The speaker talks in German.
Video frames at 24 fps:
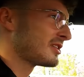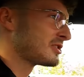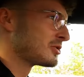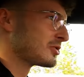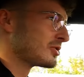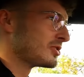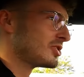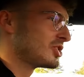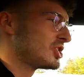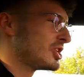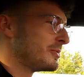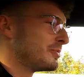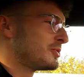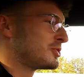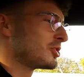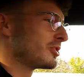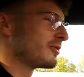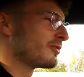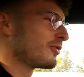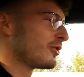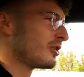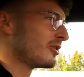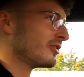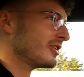Also man schiebt
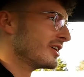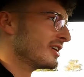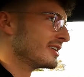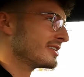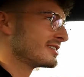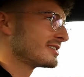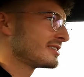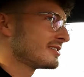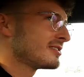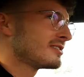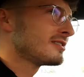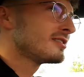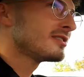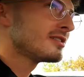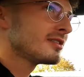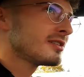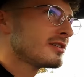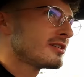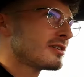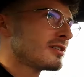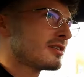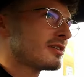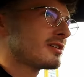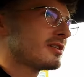schon vorwärts.
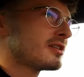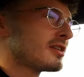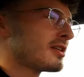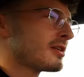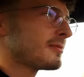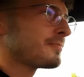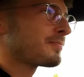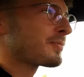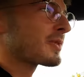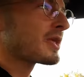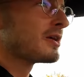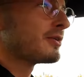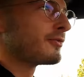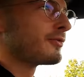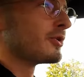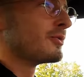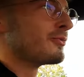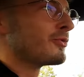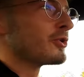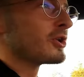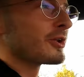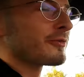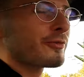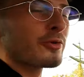
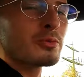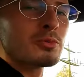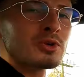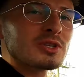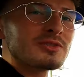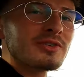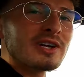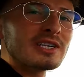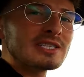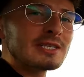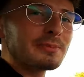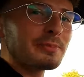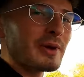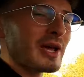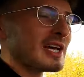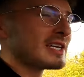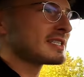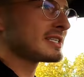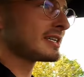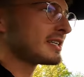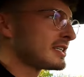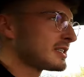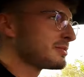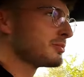525
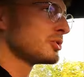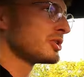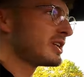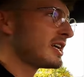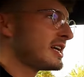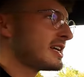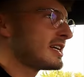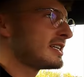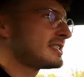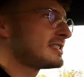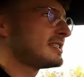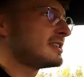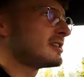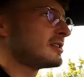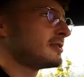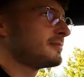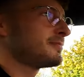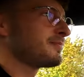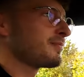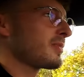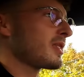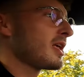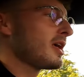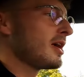PS hat das Modell jetzt hier.
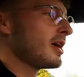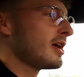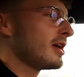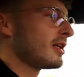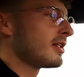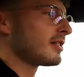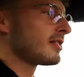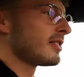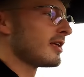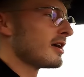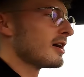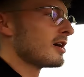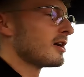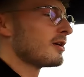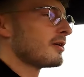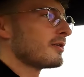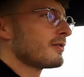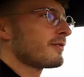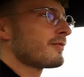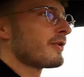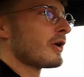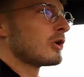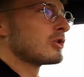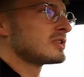Der
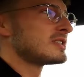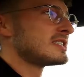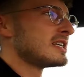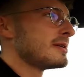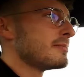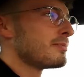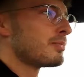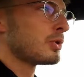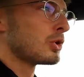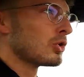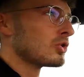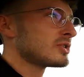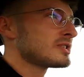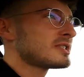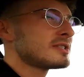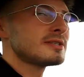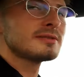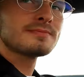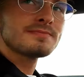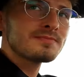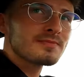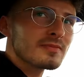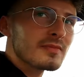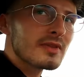V10 Plus
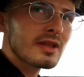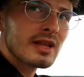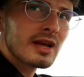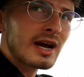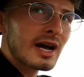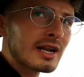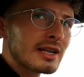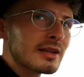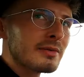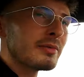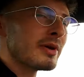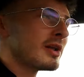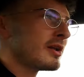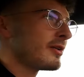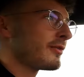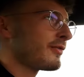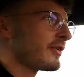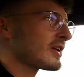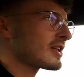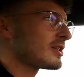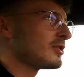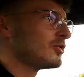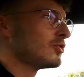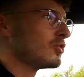hat im
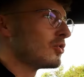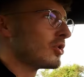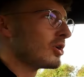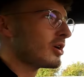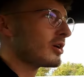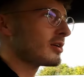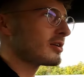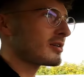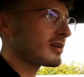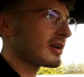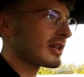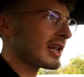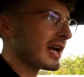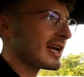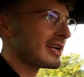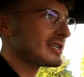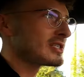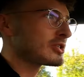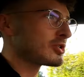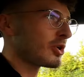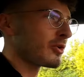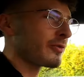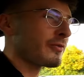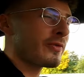Endeffekt nur
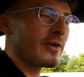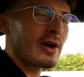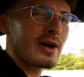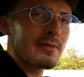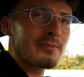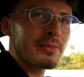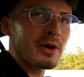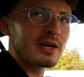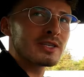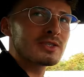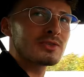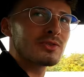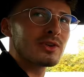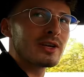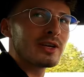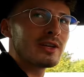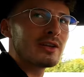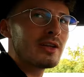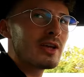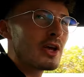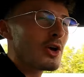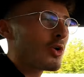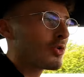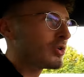kleine
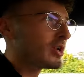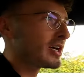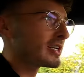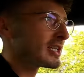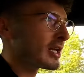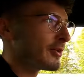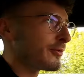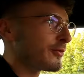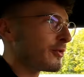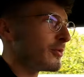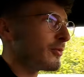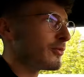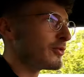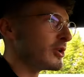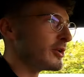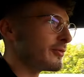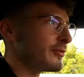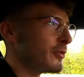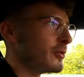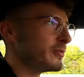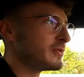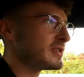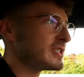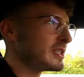Softwareanpassungen und hat dann
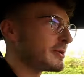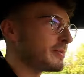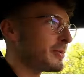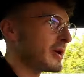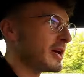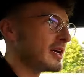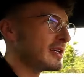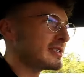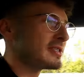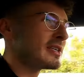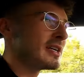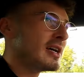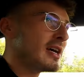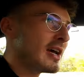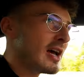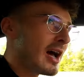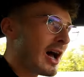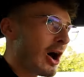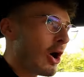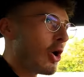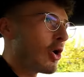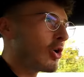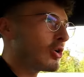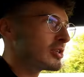550 PS.
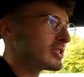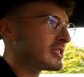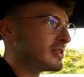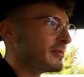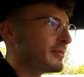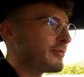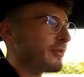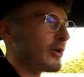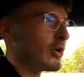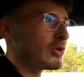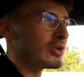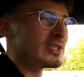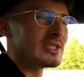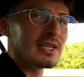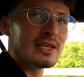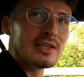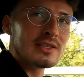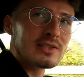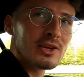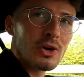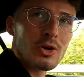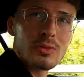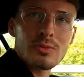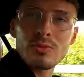Auch aus dem
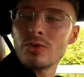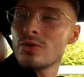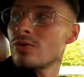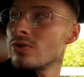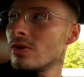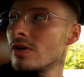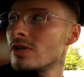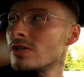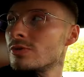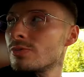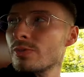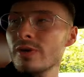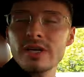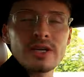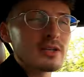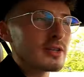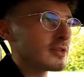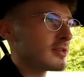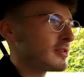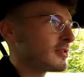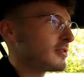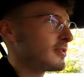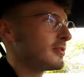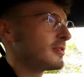V10 Saugmotor
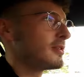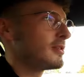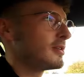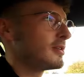entsprechend.